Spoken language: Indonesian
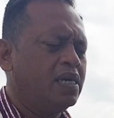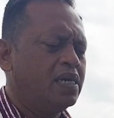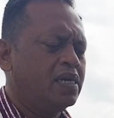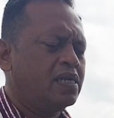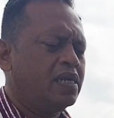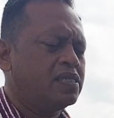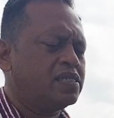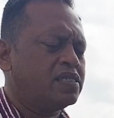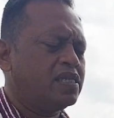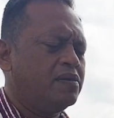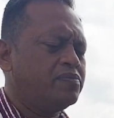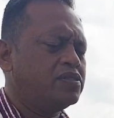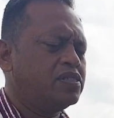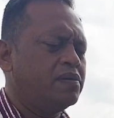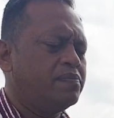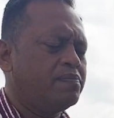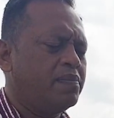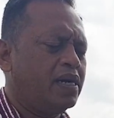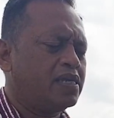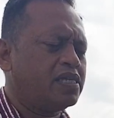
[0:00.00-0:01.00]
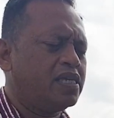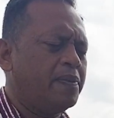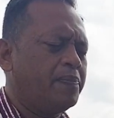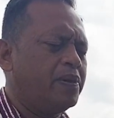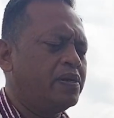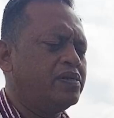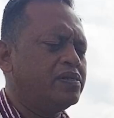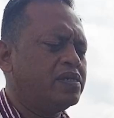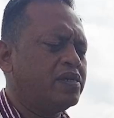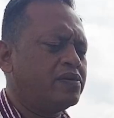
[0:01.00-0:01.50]
dan setiap jemaat
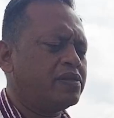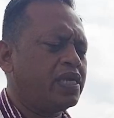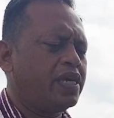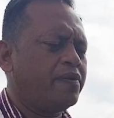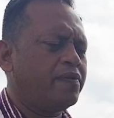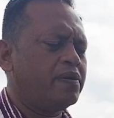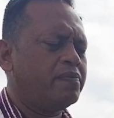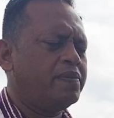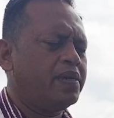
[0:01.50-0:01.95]
GPD COTW.